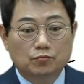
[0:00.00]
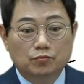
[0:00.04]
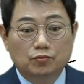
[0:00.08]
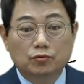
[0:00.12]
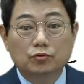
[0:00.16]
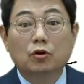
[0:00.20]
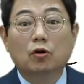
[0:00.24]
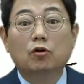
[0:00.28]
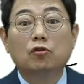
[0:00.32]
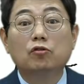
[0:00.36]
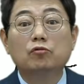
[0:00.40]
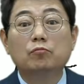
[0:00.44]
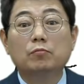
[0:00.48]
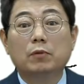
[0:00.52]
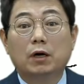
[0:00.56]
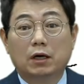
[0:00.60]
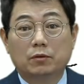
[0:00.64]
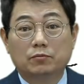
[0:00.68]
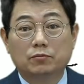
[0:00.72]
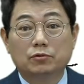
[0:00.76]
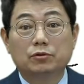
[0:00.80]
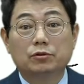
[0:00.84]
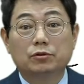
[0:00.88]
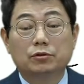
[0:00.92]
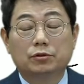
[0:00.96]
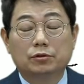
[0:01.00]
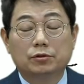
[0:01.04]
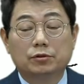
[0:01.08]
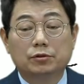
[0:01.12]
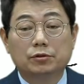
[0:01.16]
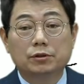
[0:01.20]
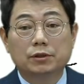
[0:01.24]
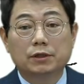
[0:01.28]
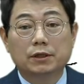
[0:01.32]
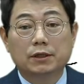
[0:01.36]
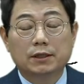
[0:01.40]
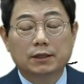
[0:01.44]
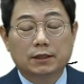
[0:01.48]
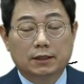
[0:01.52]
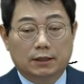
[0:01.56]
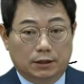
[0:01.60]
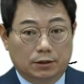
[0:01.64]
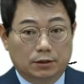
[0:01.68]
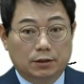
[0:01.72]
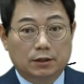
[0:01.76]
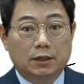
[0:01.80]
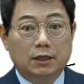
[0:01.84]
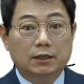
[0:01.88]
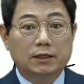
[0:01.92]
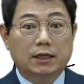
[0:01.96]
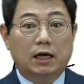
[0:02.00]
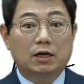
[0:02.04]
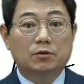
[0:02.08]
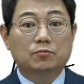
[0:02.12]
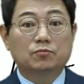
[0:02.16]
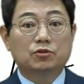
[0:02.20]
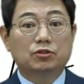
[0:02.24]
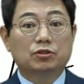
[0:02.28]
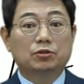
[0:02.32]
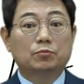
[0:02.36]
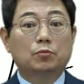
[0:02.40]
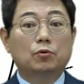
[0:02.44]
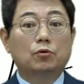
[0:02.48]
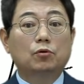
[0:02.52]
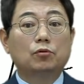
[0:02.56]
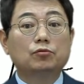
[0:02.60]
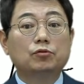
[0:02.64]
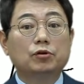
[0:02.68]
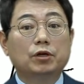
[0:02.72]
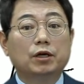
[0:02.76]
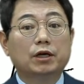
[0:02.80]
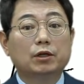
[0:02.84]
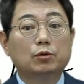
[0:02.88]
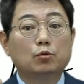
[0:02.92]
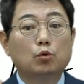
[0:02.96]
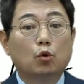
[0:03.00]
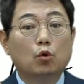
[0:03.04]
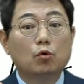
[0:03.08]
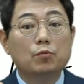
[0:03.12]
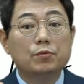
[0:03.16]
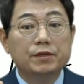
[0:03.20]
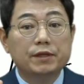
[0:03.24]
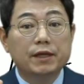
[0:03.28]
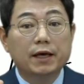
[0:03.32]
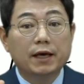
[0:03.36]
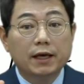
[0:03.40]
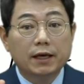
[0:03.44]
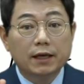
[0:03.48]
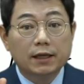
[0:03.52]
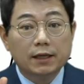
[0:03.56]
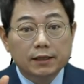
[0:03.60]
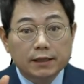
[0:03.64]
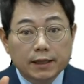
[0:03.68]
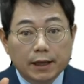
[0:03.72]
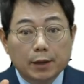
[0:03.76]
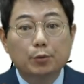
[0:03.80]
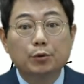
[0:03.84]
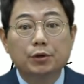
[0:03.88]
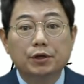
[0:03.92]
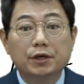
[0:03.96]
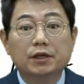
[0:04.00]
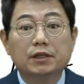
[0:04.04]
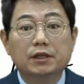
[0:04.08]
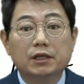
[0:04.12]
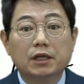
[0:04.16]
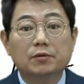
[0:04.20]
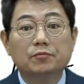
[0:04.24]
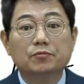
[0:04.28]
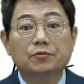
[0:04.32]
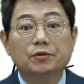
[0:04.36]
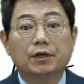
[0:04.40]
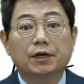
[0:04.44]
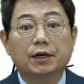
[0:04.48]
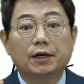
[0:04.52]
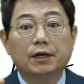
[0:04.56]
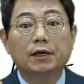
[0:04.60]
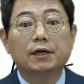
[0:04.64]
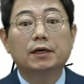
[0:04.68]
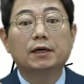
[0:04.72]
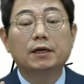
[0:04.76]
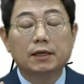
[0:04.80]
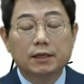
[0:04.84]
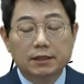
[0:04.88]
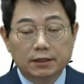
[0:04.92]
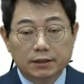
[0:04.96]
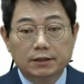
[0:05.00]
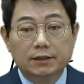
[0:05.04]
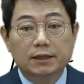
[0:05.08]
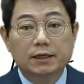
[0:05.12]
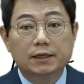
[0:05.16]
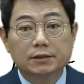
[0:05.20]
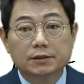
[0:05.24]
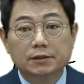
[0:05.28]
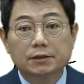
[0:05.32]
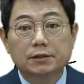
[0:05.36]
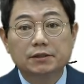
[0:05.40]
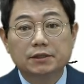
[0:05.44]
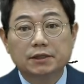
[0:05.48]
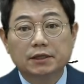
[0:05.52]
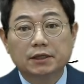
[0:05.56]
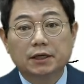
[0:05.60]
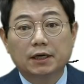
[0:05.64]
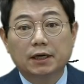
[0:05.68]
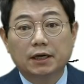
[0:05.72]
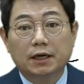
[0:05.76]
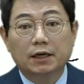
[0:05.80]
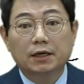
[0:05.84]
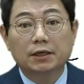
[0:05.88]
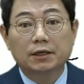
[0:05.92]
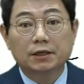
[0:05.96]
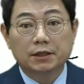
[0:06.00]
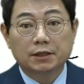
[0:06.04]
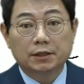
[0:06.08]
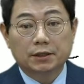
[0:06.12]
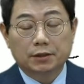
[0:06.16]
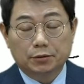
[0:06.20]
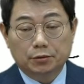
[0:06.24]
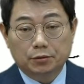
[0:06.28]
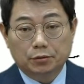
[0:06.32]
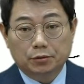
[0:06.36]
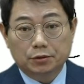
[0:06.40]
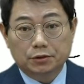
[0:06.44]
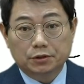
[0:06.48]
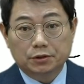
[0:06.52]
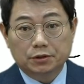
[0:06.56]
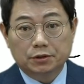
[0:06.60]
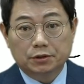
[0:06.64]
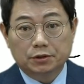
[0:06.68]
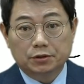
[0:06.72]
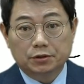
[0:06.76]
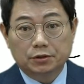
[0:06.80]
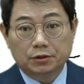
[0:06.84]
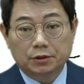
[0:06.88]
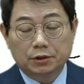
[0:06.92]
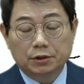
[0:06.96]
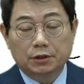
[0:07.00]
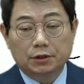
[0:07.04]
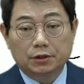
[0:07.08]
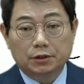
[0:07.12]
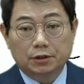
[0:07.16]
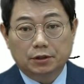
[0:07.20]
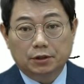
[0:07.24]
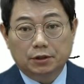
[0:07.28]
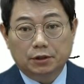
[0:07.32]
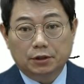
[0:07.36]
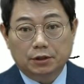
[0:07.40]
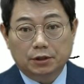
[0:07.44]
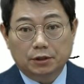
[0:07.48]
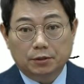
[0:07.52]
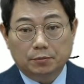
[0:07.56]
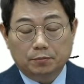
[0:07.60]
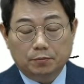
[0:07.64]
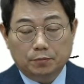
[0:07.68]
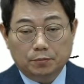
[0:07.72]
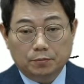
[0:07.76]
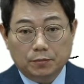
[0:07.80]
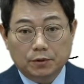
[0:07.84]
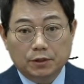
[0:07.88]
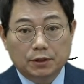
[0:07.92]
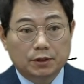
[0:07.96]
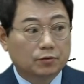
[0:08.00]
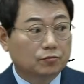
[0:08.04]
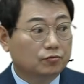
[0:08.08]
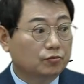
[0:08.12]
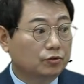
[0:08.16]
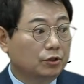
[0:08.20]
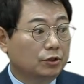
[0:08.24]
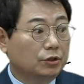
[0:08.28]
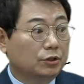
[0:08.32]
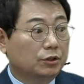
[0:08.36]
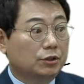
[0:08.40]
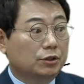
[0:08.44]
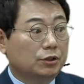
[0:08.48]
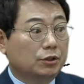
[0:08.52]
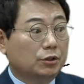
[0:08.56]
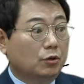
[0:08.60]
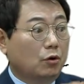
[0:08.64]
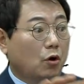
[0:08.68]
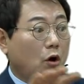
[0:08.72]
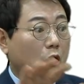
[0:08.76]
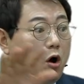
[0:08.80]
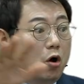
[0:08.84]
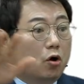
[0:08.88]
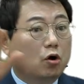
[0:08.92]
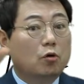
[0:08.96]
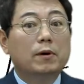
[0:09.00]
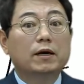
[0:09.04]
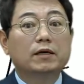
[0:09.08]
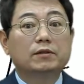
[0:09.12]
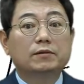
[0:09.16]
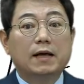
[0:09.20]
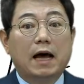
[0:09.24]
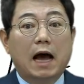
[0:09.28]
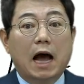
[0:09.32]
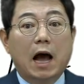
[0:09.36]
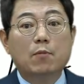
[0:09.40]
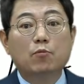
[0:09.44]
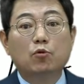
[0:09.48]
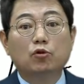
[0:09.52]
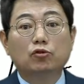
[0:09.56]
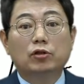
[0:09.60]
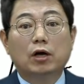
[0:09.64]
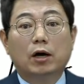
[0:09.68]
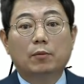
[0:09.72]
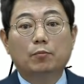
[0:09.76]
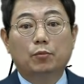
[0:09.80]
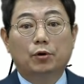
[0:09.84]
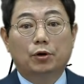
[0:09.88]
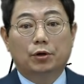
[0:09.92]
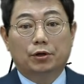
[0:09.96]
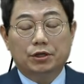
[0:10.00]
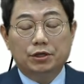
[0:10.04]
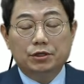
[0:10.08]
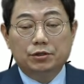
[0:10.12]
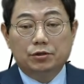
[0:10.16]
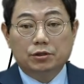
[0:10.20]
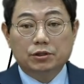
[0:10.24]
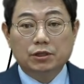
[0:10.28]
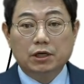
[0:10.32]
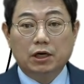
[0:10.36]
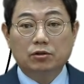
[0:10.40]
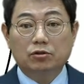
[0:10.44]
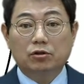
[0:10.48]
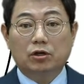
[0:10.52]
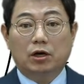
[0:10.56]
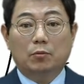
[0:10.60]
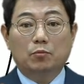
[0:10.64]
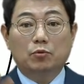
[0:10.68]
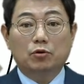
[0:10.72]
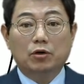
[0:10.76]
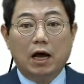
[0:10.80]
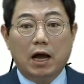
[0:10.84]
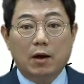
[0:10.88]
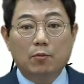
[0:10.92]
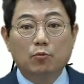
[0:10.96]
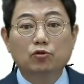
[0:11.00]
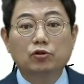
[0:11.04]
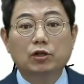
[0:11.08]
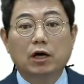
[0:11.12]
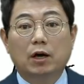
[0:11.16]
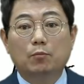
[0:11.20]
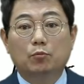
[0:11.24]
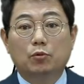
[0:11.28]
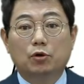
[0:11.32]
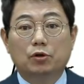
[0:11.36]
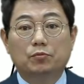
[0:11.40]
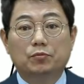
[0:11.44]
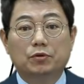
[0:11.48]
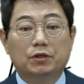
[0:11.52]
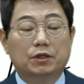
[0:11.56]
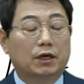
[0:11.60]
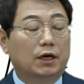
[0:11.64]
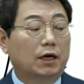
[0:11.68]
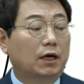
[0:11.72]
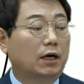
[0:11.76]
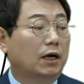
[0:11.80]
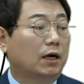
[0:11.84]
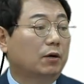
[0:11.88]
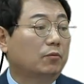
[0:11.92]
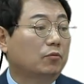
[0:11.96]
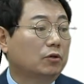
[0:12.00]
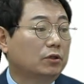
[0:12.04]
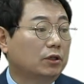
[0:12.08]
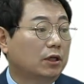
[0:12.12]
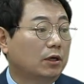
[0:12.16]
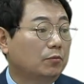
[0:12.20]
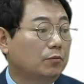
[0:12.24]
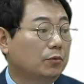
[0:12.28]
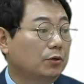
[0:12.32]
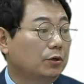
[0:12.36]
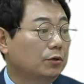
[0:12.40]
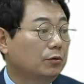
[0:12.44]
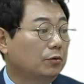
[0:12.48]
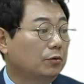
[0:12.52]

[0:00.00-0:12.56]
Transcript: 무거운 마음으로 그러나 다른 분들 모두에게 도움이 될 내용이기 때문에 그래서 제가 이것을 어, 우선 꼼꼼하게 딱 아무것도 안 보여요. 인적 사항도 안 보이고 아무것도 안 보입니다. 아무것도 안